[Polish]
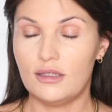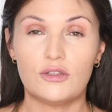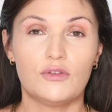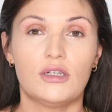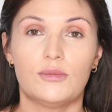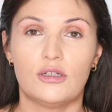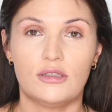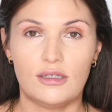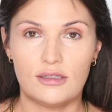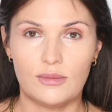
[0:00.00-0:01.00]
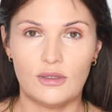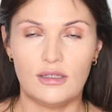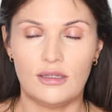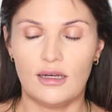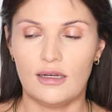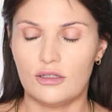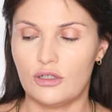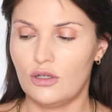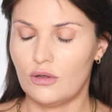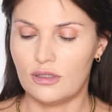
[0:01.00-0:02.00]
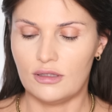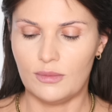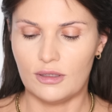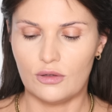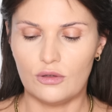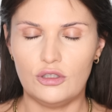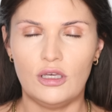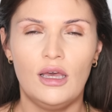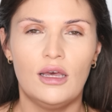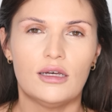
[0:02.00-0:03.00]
I też widziałam, że nie jestem jedyna, jeżeli o ten temat chodzi,